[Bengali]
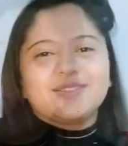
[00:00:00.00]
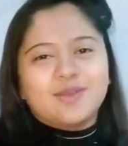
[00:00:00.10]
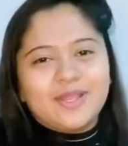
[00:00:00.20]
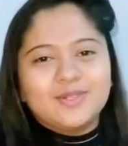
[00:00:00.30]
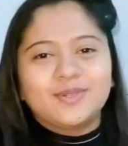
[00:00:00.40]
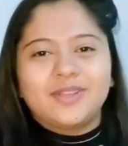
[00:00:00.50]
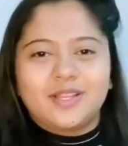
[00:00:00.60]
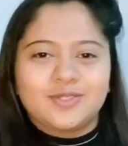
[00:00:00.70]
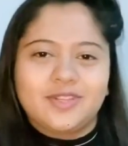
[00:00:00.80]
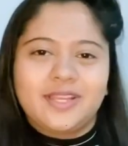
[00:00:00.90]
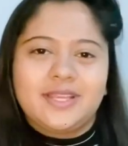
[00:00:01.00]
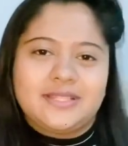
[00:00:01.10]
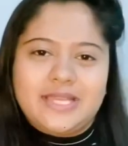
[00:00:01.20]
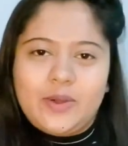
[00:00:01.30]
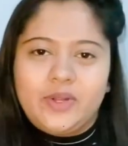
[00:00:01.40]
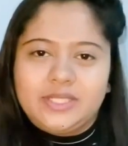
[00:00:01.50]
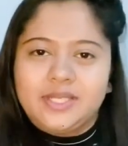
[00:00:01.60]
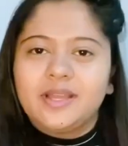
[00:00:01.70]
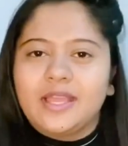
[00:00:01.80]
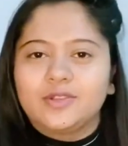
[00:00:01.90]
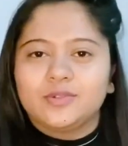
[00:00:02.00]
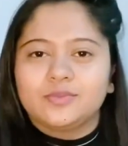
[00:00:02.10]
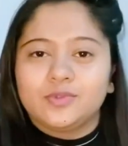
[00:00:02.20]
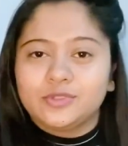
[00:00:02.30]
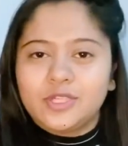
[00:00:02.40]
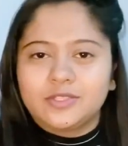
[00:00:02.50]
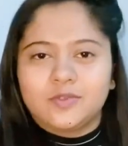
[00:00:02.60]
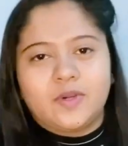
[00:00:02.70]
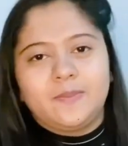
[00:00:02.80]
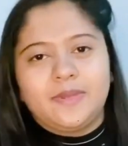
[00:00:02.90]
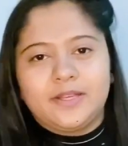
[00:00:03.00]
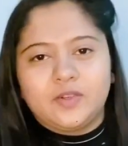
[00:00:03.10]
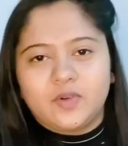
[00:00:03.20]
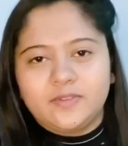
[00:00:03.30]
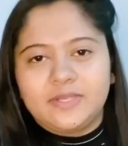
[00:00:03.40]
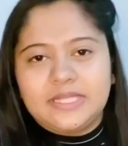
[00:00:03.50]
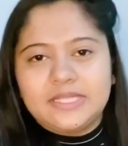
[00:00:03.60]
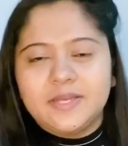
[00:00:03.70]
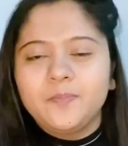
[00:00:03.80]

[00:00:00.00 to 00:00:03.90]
সো এই জন্যই আসলে যাওয়াটা একদম হঠাৎ করে প্ল্যান করে ফেলেছি